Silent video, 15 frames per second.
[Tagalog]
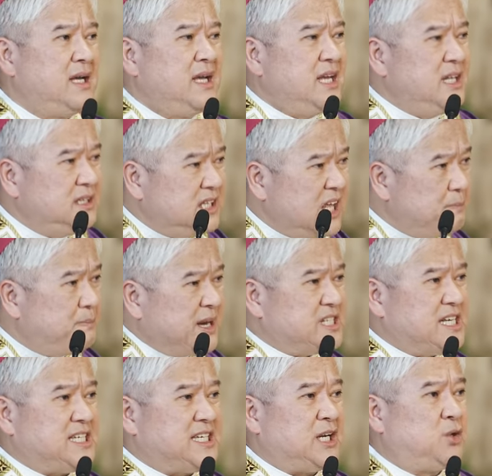hindi
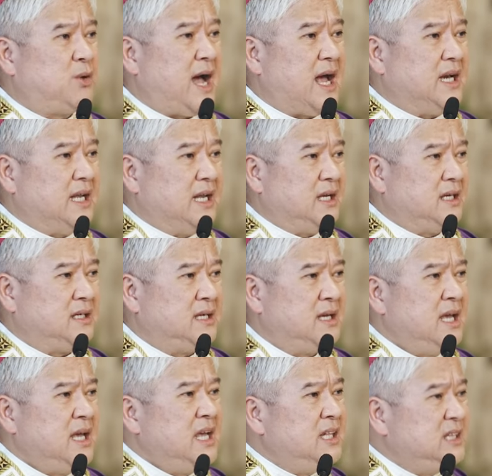pagsisinungaling,
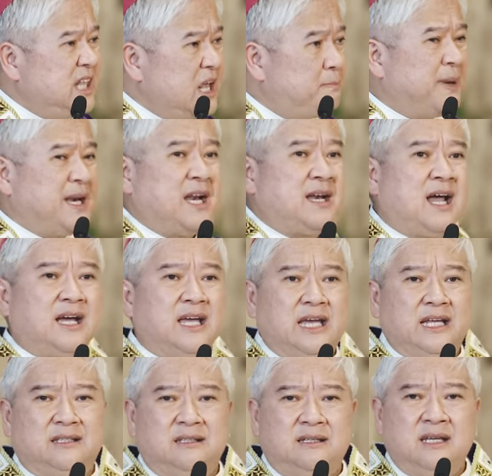hindi pananakit,